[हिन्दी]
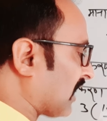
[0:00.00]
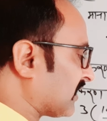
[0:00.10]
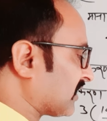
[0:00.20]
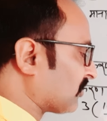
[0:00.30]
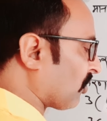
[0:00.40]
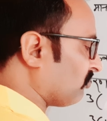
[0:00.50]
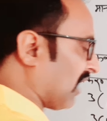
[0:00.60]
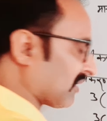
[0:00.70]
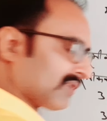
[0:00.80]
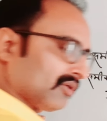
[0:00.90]
आठ एक नौ
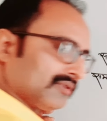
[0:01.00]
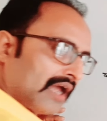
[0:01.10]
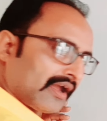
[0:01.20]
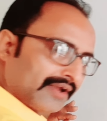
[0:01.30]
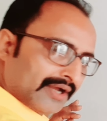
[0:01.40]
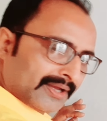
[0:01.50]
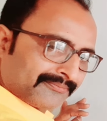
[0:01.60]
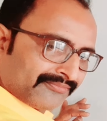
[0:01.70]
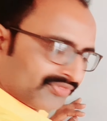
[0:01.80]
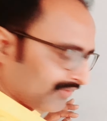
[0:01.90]
बानवे हो जाएगा
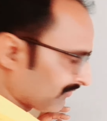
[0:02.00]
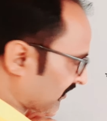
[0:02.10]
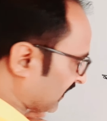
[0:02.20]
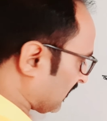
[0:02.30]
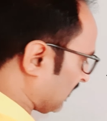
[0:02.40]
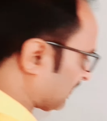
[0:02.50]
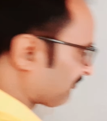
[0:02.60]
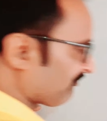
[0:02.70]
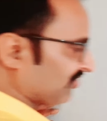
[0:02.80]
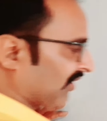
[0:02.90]
ठीक है
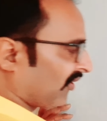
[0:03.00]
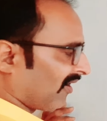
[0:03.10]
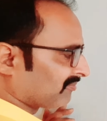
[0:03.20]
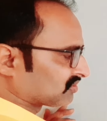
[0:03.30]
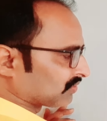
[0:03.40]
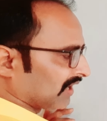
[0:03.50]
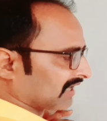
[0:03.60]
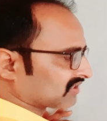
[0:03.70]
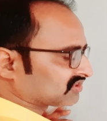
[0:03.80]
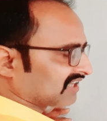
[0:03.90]
अब जो
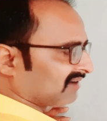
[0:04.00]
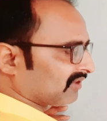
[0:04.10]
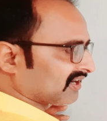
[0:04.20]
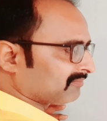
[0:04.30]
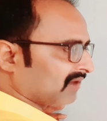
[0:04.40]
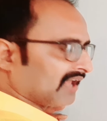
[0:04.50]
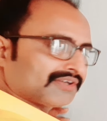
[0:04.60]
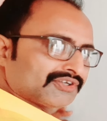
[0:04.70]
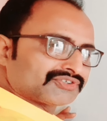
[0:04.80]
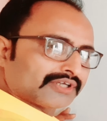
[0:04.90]
है इसका मल्टीप्लाई
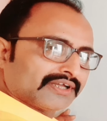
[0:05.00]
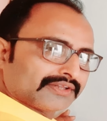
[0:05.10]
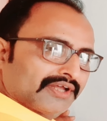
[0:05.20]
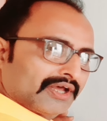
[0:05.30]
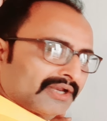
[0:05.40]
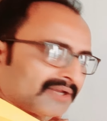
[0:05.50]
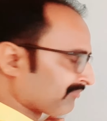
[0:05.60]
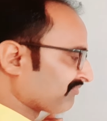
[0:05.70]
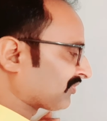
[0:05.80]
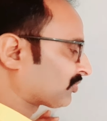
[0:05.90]
कीजिए अंदर
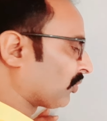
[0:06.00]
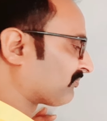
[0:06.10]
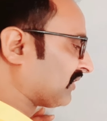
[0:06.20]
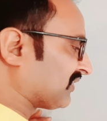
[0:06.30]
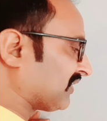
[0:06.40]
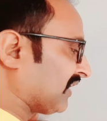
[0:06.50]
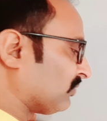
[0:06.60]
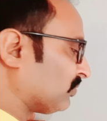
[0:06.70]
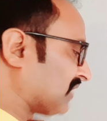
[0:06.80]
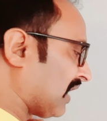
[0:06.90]
तो फिर ये
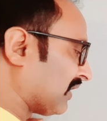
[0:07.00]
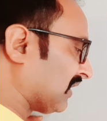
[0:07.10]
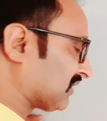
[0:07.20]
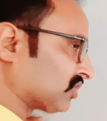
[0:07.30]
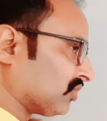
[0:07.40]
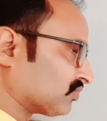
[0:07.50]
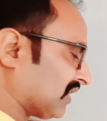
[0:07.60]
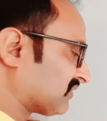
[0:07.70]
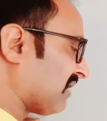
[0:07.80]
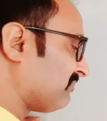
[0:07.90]
हो जाएगा चौदह
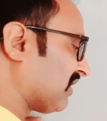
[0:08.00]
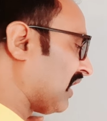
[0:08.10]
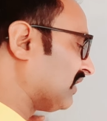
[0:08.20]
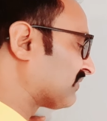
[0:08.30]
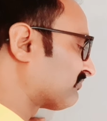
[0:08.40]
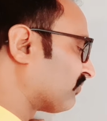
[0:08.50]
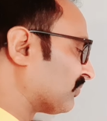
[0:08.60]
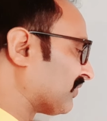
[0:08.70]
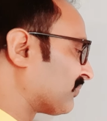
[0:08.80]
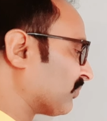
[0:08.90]
तेरह बयालीस
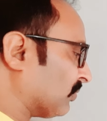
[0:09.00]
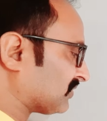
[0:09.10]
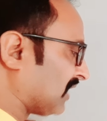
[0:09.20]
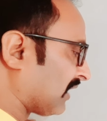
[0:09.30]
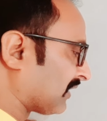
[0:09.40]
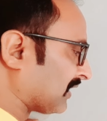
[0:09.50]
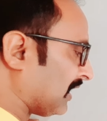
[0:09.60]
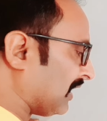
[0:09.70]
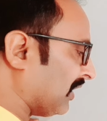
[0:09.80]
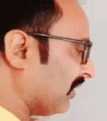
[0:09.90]
फोर्टी टू हो जाएगा
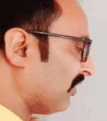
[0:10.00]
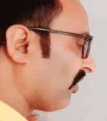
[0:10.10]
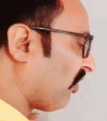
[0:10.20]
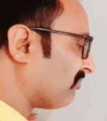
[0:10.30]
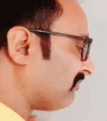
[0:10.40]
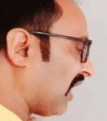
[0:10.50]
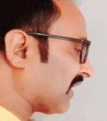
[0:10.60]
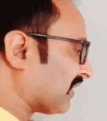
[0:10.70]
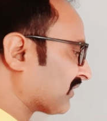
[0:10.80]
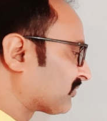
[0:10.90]
और
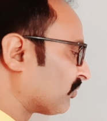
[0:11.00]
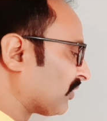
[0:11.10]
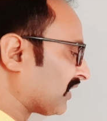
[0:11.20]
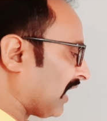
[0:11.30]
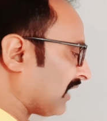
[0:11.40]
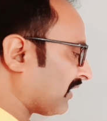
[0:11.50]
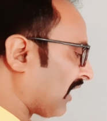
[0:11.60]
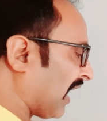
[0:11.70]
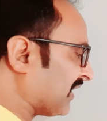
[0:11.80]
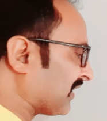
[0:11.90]
माइनस हो गया
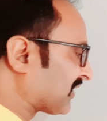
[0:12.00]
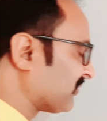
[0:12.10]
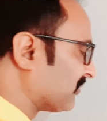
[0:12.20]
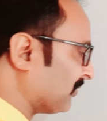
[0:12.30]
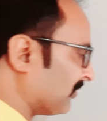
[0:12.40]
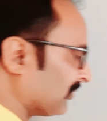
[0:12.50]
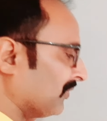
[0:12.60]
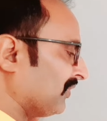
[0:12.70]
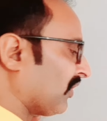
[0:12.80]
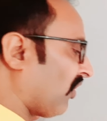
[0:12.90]
नाइन क्यू
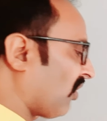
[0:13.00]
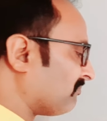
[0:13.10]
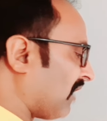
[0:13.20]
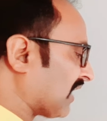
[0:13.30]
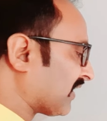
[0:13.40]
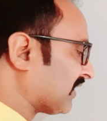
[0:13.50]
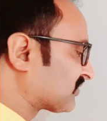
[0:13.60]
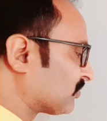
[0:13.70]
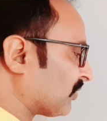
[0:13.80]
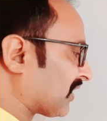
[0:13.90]
और
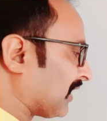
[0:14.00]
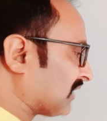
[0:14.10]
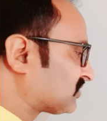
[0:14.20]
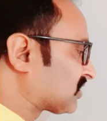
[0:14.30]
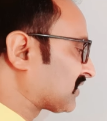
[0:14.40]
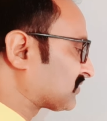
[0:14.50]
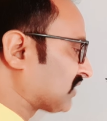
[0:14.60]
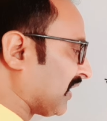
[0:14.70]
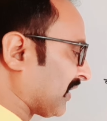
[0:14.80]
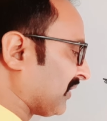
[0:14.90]
माइनस हो गया
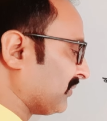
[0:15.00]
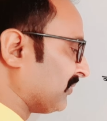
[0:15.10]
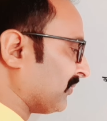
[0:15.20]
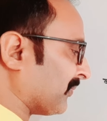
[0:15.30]
सिक्सटीन क्यू